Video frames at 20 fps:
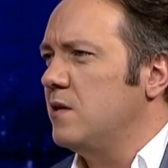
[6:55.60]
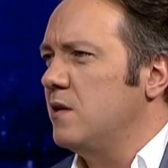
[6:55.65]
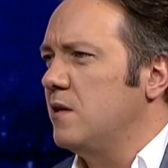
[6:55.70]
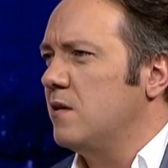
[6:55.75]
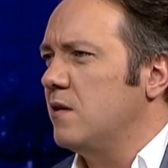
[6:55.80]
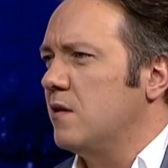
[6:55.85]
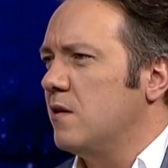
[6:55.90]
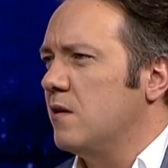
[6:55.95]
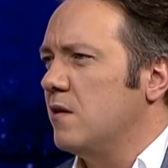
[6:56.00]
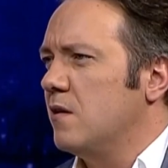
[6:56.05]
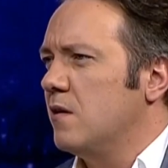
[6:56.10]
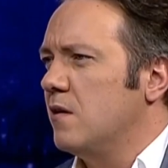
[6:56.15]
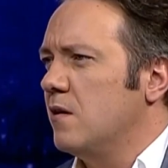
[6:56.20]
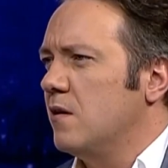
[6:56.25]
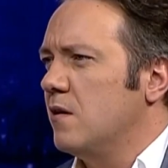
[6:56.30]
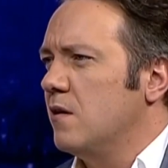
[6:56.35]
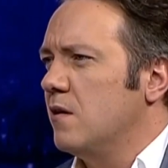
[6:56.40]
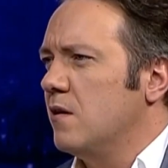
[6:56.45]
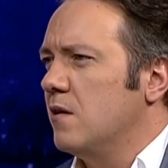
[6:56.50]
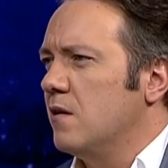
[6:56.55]
ee, Tarık
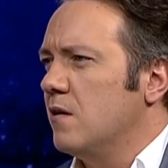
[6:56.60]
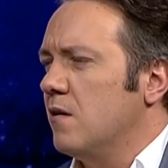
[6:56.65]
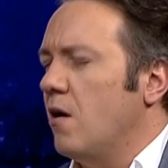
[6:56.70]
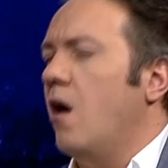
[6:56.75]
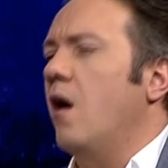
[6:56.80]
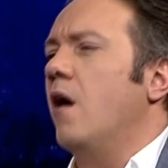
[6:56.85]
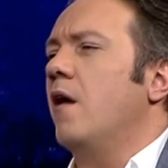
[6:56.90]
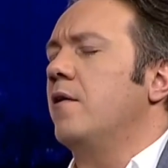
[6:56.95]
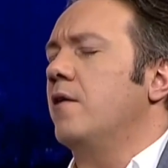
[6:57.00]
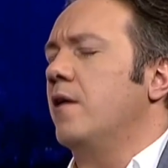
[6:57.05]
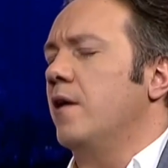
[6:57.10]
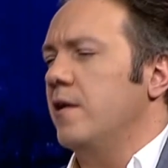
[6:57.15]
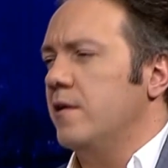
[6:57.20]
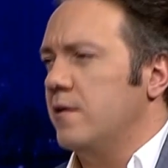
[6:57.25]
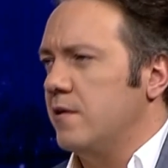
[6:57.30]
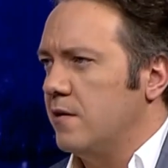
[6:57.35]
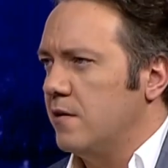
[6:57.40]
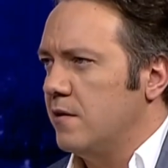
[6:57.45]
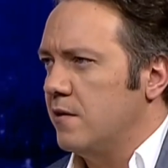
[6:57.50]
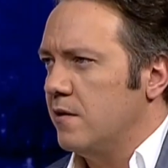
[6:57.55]
Akan'ın Hayır hayır.
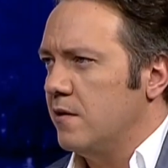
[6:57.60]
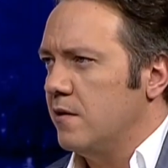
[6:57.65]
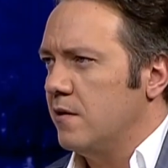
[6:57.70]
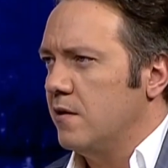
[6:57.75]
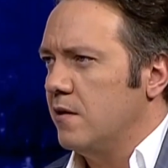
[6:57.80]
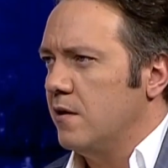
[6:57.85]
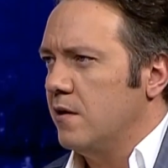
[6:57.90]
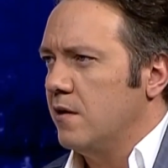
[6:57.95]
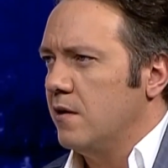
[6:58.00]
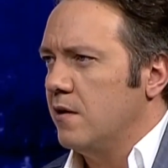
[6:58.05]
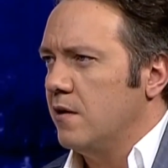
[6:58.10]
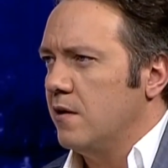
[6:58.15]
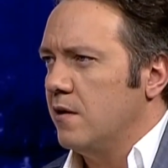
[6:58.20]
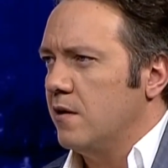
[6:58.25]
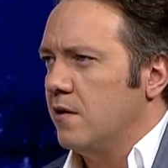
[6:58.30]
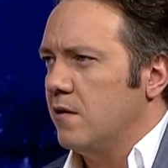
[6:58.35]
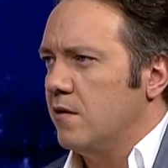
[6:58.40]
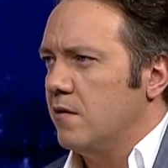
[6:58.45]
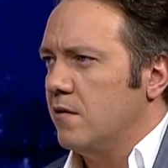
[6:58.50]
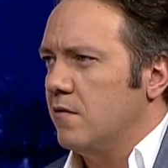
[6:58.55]
hangisiydi? Ayşe
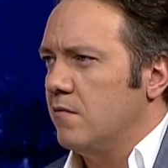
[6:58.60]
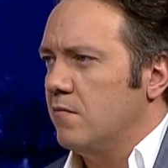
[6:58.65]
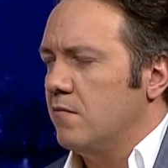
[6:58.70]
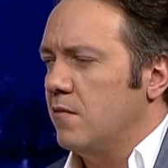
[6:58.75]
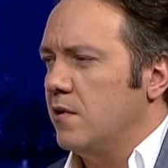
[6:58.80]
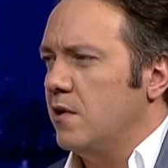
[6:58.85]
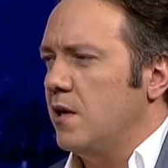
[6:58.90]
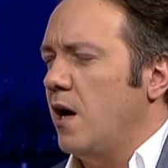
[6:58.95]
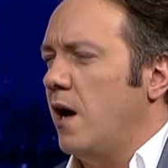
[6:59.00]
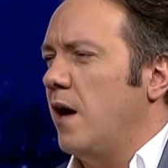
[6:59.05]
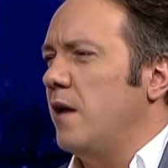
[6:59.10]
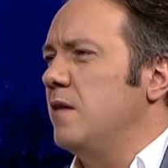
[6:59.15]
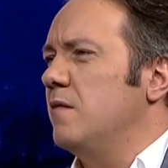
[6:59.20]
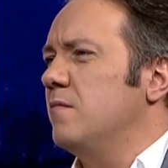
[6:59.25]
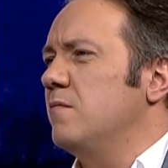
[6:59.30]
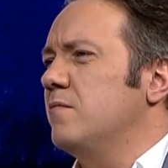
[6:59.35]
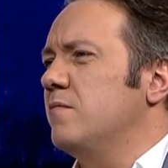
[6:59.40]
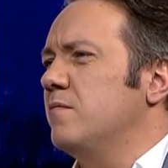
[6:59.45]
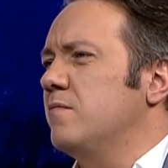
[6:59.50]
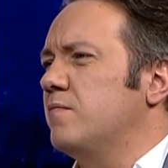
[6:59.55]
Gidal değil. Yani
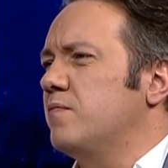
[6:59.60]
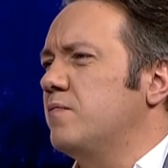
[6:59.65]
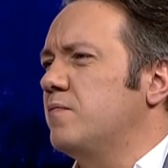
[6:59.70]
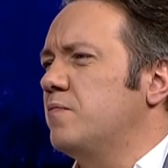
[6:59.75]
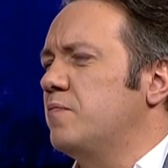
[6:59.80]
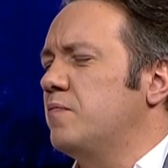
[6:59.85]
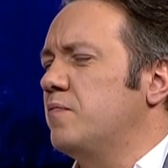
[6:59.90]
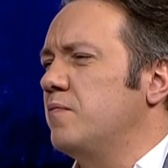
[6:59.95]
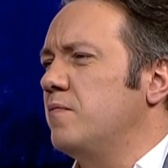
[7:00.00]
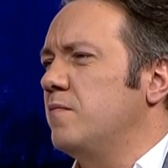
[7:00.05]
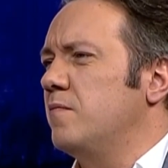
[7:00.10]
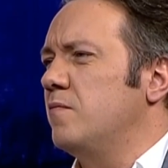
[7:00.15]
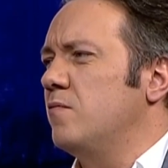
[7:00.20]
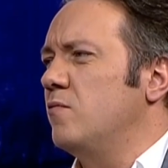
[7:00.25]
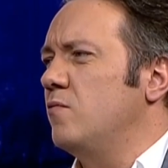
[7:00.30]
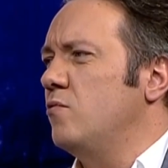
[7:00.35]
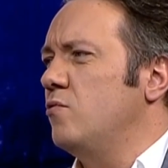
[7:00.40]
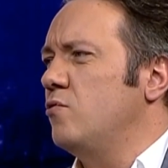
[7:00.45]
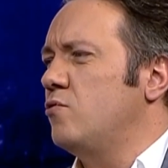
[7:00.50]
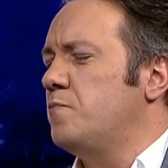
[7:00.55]

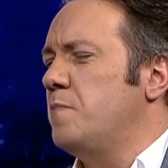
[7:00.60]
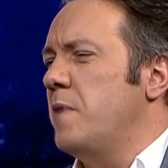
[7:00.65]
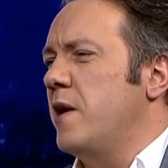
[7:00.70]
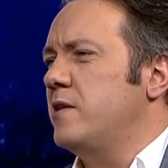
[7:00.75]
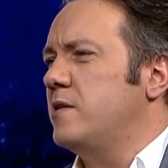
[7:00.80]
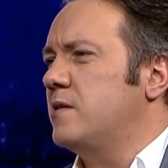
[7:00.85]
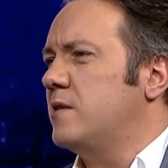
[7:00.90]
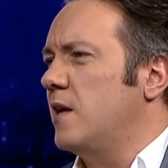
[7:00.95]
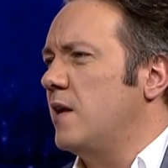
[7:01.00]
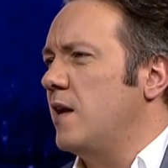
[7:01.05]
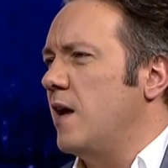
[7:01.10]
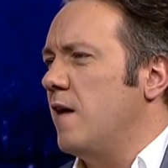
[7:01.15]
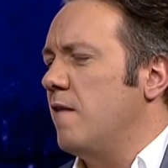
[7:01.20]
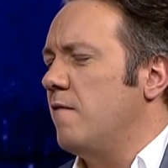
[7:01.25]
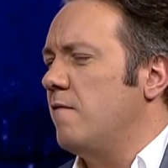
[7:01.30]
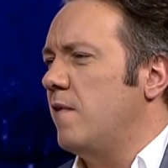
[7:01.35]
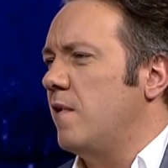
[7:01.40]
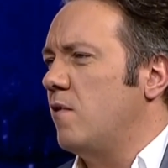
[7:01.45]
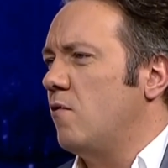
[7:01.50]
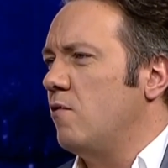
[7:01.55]
3-5 sene
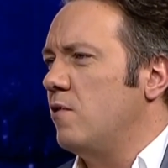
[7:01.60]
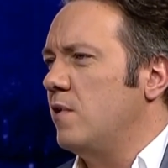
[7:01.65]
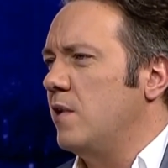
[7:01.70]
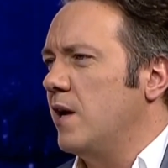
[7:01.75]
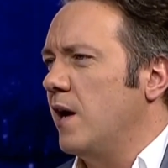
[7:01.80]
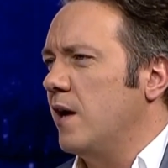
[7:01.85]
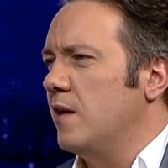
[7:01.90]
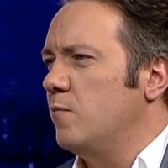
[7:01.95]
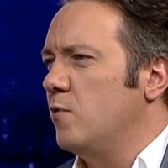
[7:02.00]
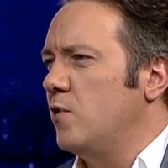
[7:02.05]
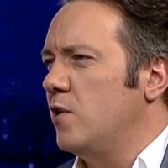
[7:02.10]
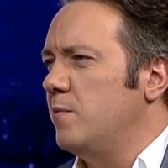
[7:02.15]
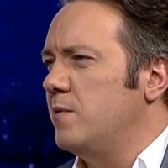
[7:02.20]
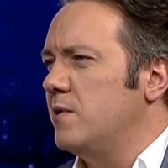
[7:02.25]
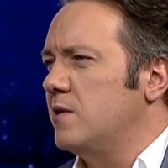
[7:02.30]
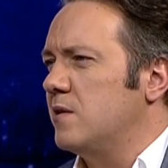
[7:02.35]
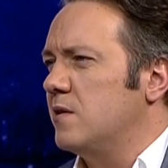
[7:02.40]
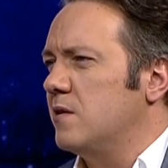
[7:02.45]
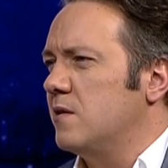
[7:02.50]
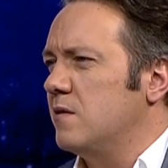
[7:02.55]
evvel oynayan böyle
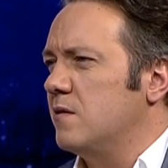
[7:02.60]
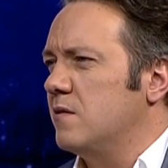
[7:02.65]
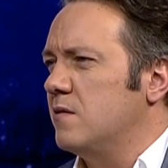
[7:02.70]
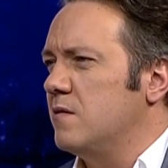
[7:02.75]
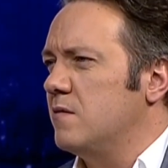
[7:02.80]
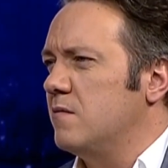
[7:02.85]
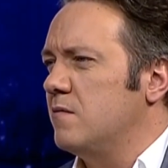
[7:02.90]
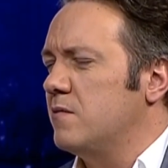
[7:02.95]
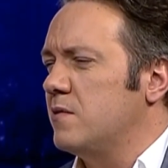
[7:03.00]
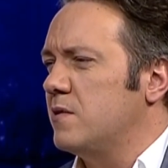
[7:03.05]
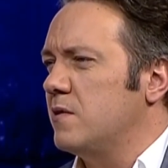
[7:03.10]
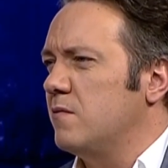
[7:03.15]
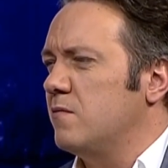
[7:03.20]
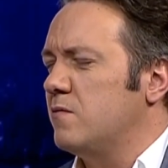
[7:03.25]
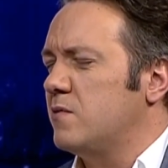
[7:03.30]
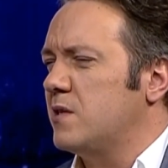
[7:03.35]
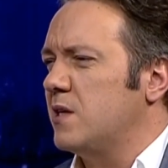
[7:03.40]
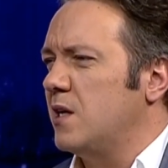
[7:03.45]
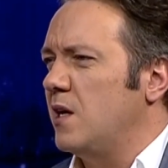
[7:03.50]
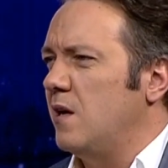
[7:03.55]
bir e,
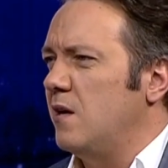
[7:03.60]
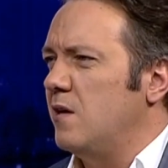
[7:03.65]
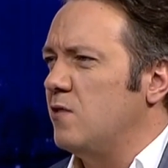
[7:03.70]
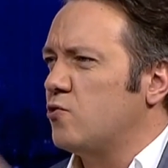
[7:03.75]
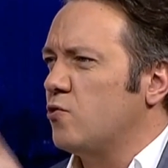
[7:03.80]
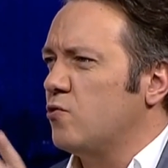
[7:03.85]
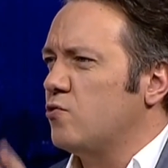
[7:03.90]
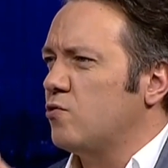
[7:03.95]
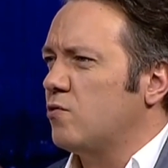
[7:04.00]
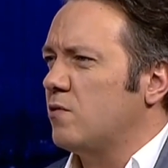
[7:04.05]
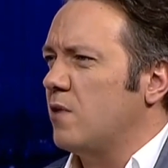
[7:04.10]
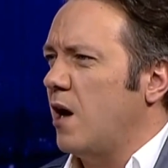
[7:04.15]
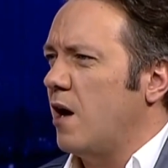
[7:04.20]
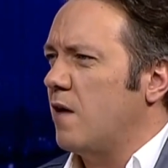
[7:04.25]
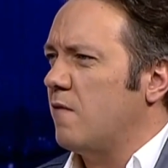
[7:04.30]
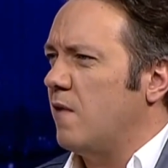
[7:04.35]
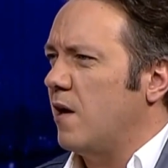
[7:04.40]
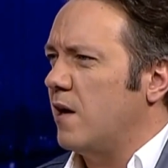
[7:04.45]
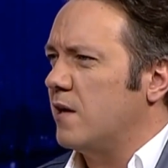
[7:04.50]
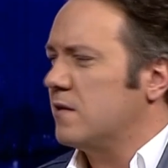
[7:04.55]
sihirli çocuklar
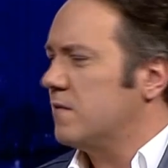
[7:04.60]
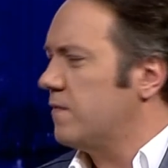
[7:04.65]
vardı